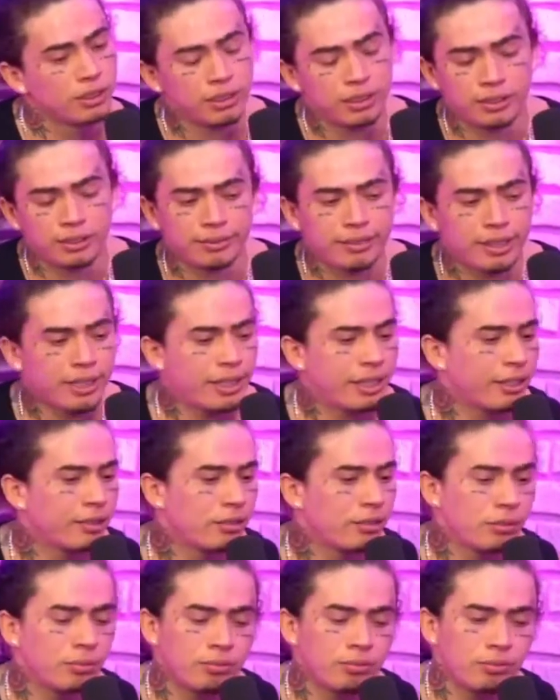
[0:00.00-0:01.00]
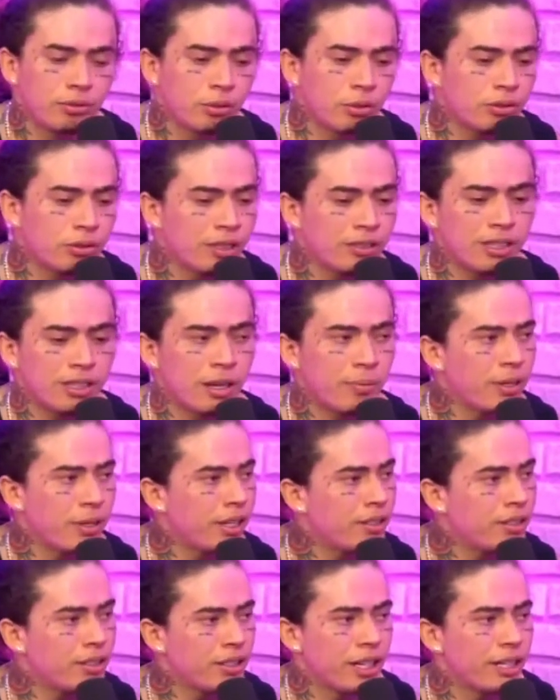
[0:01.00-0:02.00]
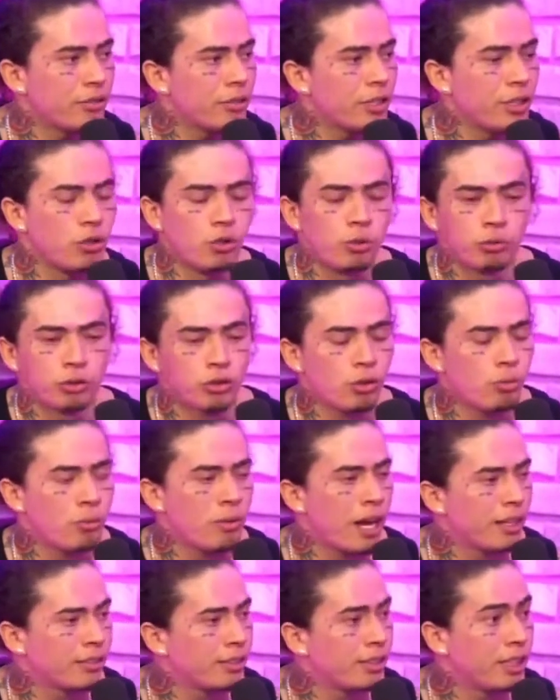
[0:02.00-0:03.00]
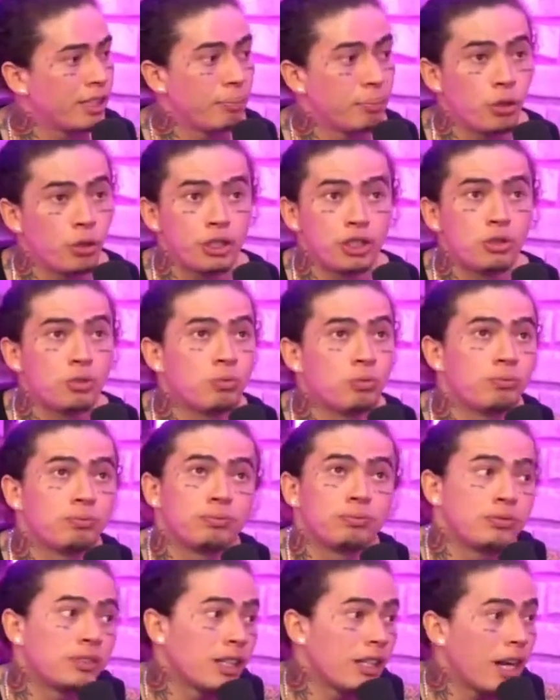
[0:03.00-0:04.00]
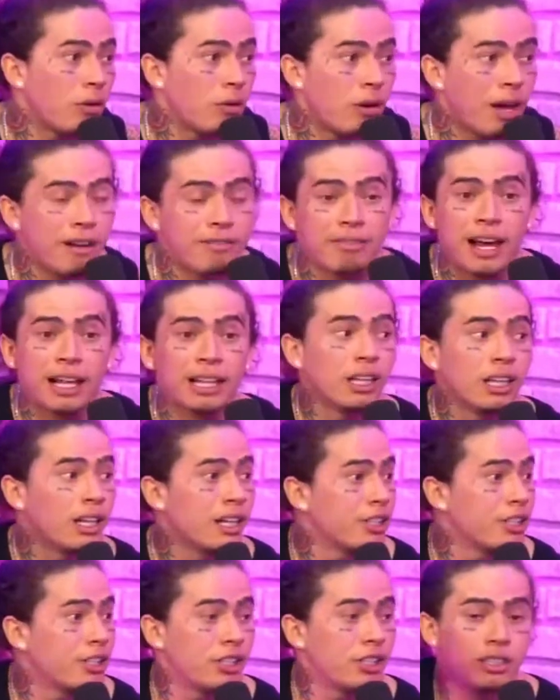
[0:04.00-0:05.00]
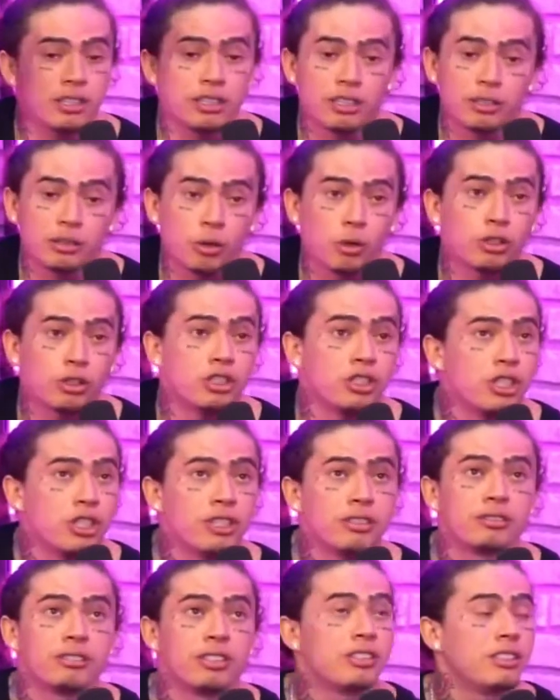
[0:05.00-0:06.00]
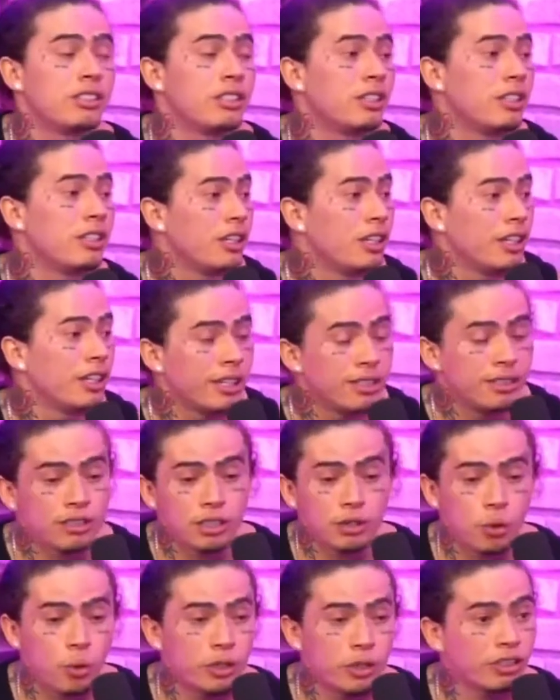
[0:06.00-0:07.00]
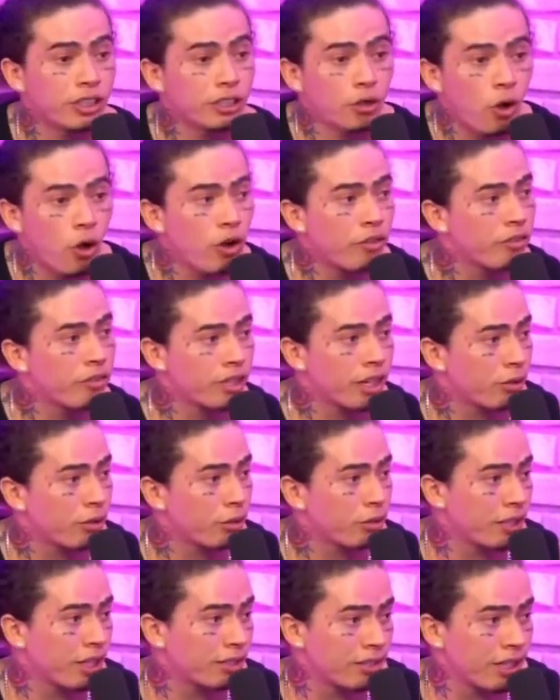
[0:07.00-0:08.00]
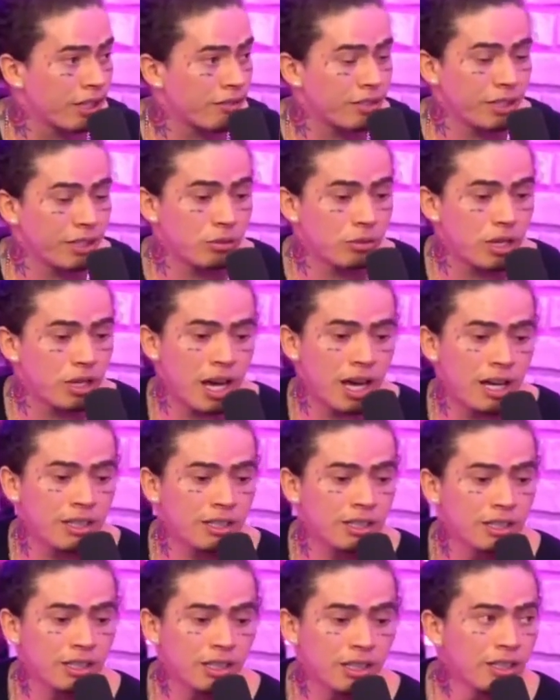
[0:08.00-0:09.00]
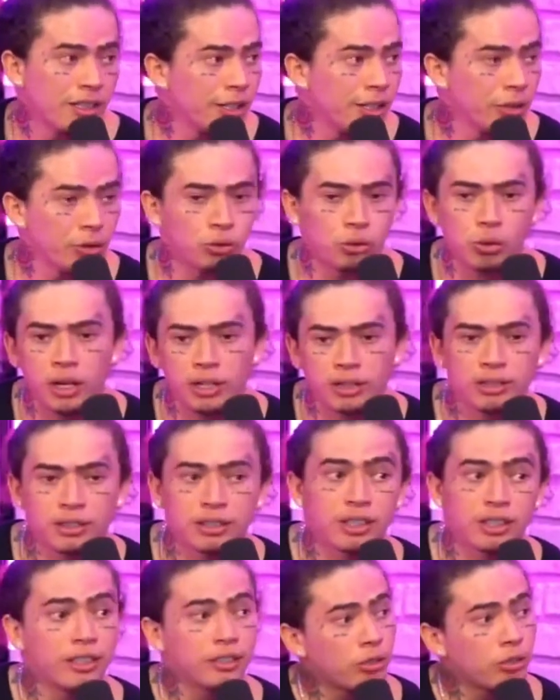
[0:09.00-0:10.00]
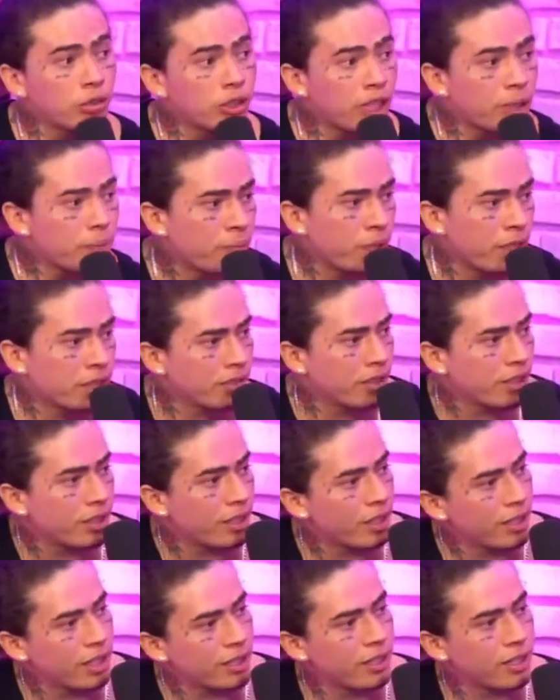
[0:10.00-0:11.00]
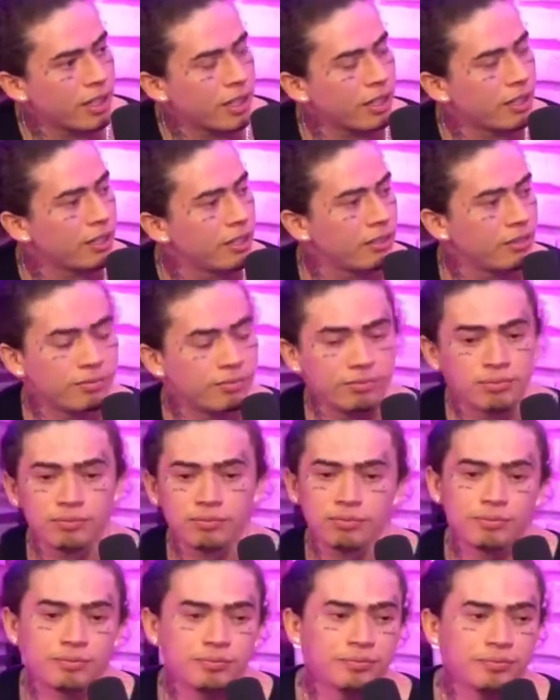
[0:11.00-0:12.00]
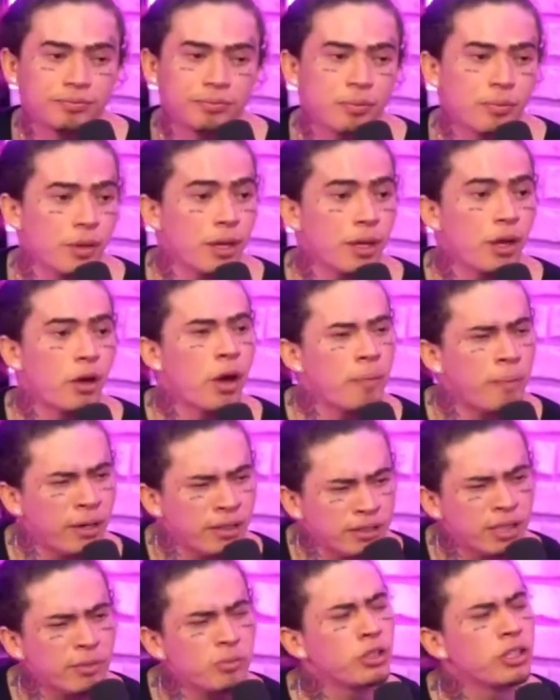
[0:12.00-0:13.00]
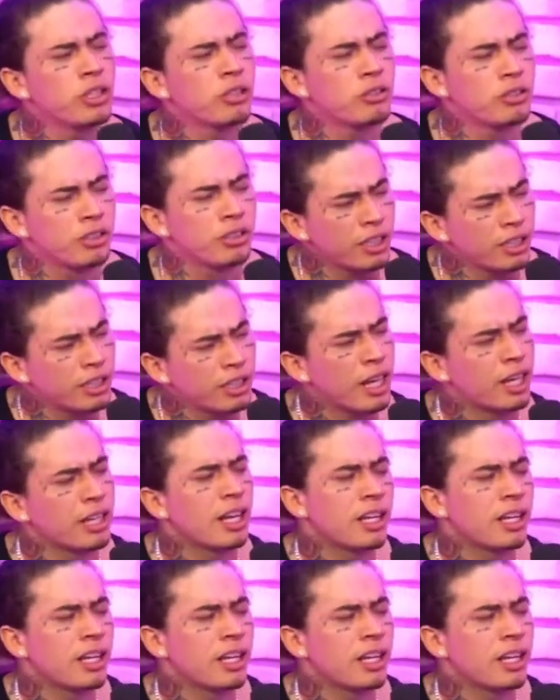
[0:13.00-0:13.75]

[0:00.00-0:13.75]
Ah, tô, tô sem saber direito que rumo tomar, assim, depois de um, sei lá, um avalanche de notícia, de, de coisa nova que acontece na vida do cara. E eu tô há tanto tempo nessa internet ré que eu já passei muita coisa muita na internet coisa,